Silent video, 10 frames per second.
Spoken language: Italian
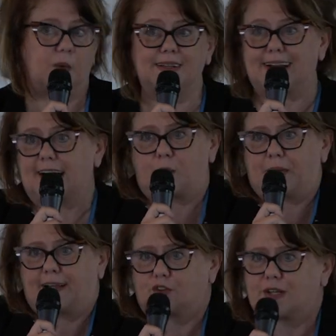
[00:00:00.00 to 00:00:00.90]
e quant'altro,
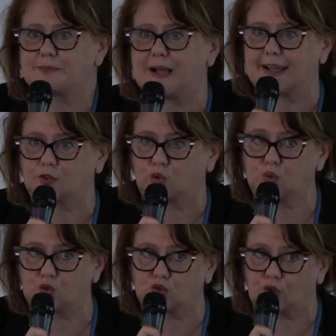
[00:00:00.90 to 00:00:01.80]
peccato che ha sbagliato
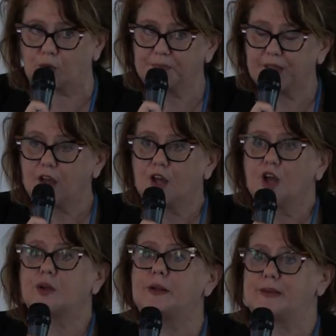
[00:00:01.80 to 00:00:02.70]
tutto.
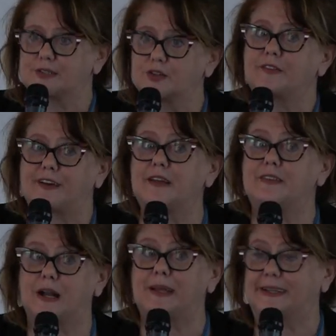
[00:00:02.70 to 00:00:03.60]
Quindi bisogna fare
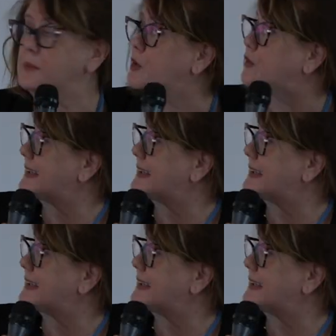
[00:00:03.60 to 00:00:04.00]
veramente molta